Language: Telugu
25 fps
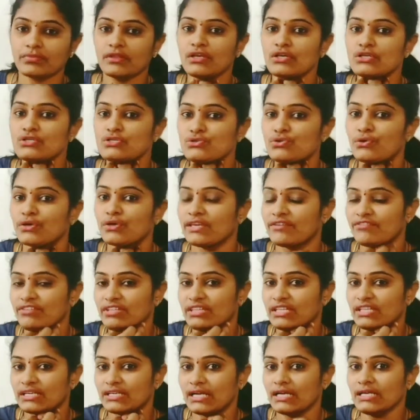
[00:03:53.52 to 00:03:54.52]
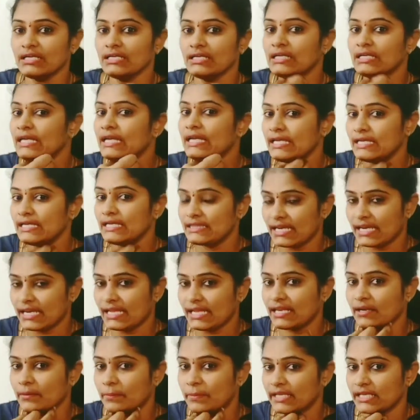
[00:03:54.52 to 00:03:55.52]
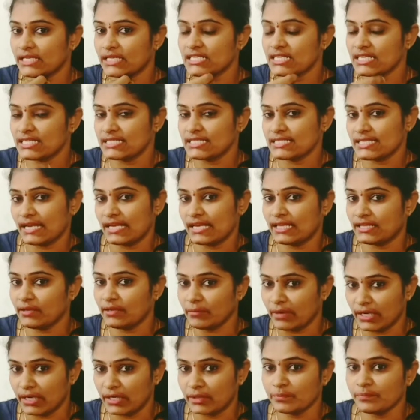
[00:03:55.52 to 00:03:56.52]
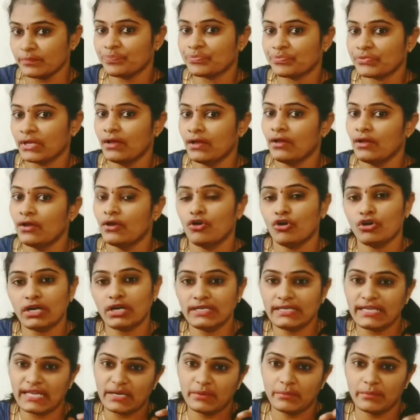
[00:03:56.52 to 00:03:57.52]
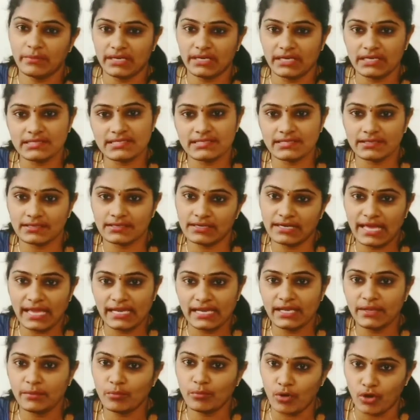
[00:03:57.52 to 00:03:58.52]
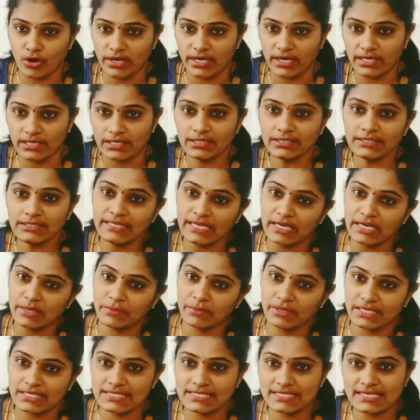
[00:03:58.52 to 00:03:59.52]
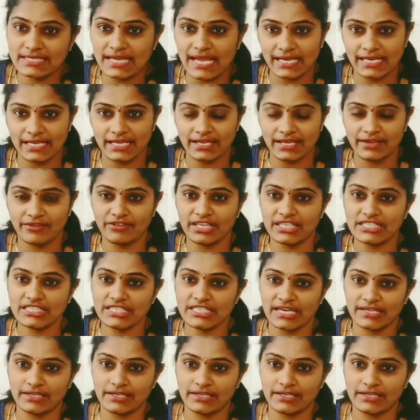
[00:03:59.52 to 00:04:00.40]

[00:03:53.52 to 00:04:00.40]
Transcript: సో ఈ విధంగా ఈ త్రీ రెపిటేషన్స్ అనేది మనం ఒక టెన్ మినిట్స్ డైలీ మార్నింగ్ టెన్ మినిట్స్ డైలీ ఈవినింగ్ చేయడం